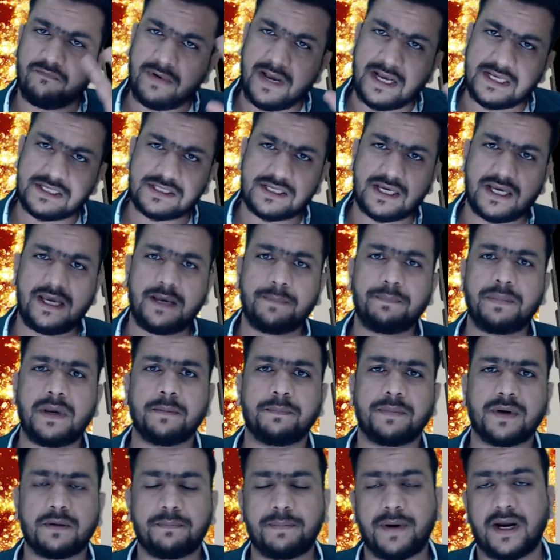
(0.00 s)
वैसे ही
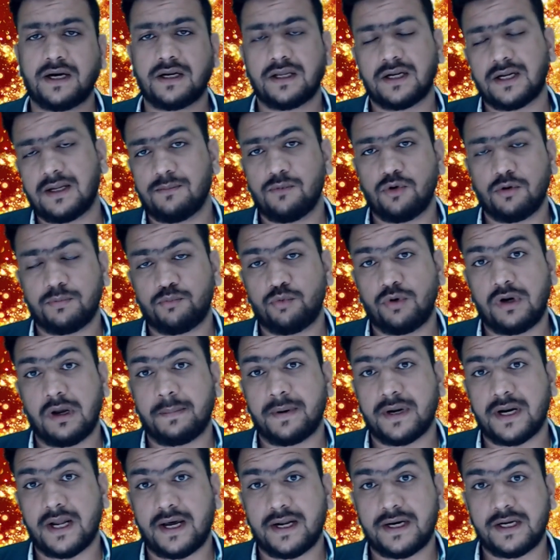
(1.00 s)
पेपर पैटर्न हम लोग पूरा
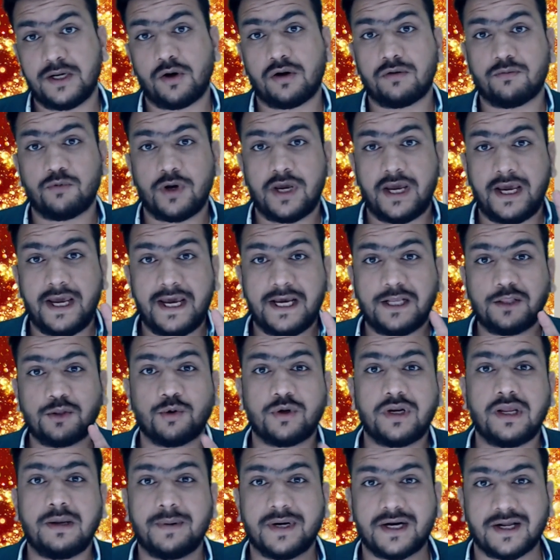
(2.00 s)
बना रहे हैं और वो एक दो
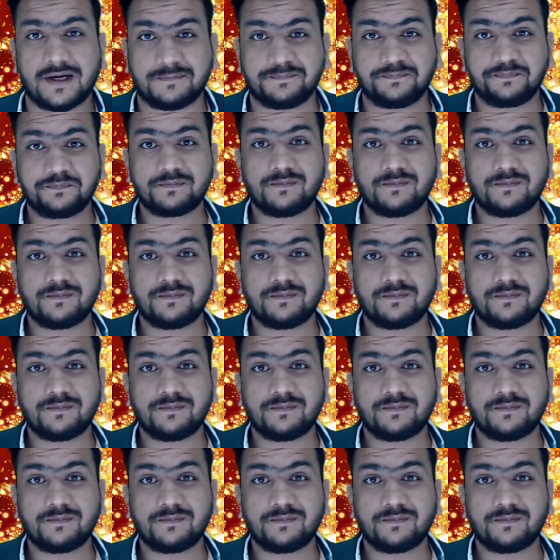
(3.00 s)
नहीं बेटा